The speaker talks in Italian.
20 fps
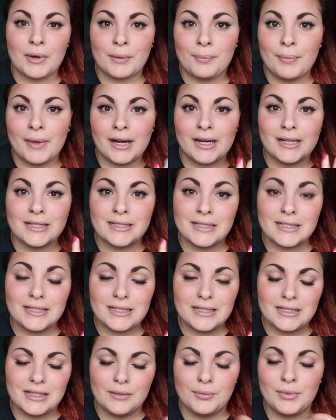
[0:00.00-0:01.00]
per perle
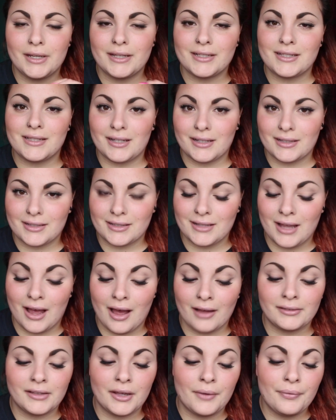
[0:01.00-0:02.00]
sensibili e
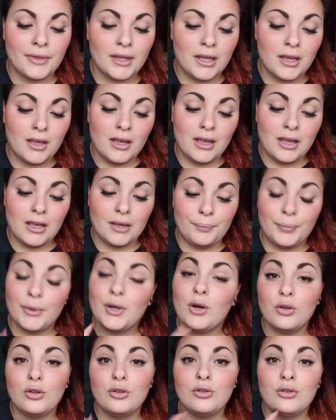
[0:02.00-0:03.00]
stressate
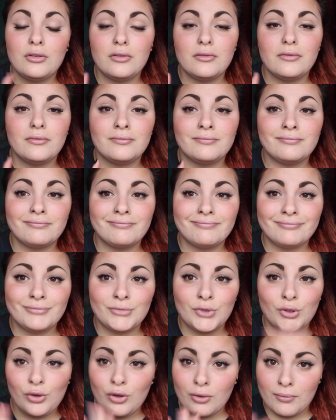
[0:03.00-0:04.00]
però io mh,
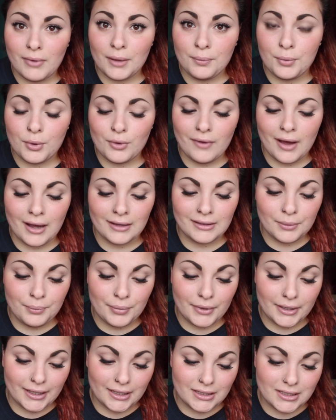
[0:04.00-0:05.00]
mm, non l'ho mai provata
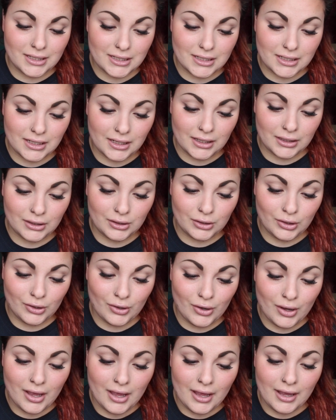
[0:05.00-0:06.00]
perché c'è
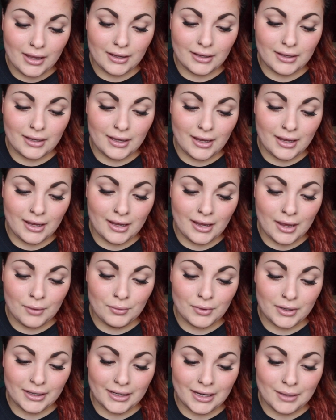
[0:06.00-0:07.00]
scritto che è
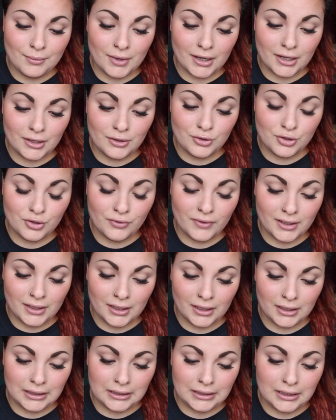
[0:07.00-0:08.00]
una crema
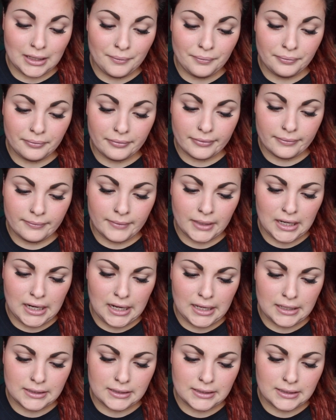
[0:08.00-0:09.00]
ringiovanente,
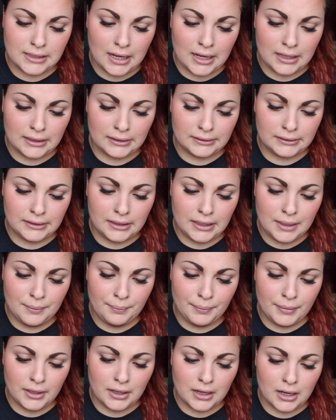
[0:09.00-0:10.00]
rilassante
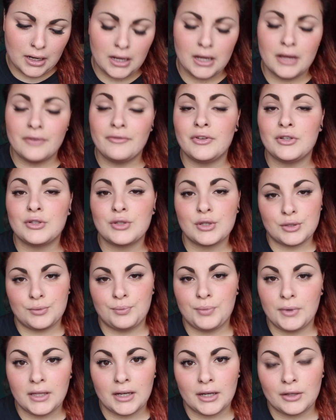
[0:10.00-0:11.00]
per viso e
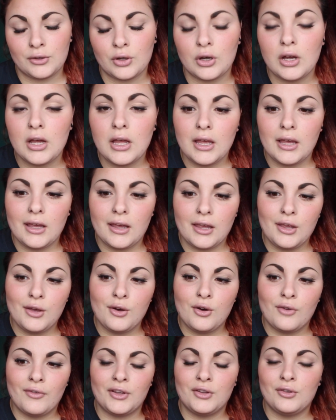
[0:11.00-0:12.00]
spirito.
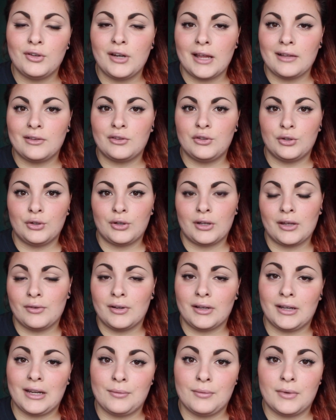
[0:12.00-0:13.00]
Io avendo letto che è
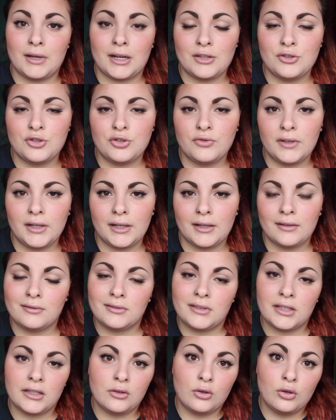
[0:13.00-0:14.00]
una crema
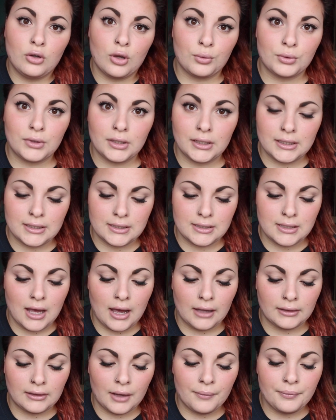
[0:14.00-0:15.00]
ringiovanente non l'ho
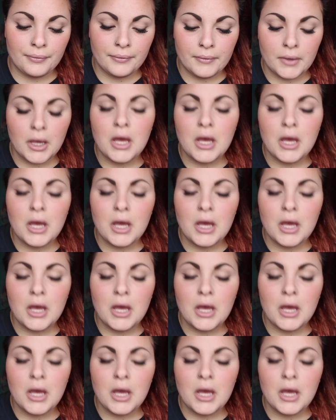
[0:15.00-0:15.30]
utilizzata.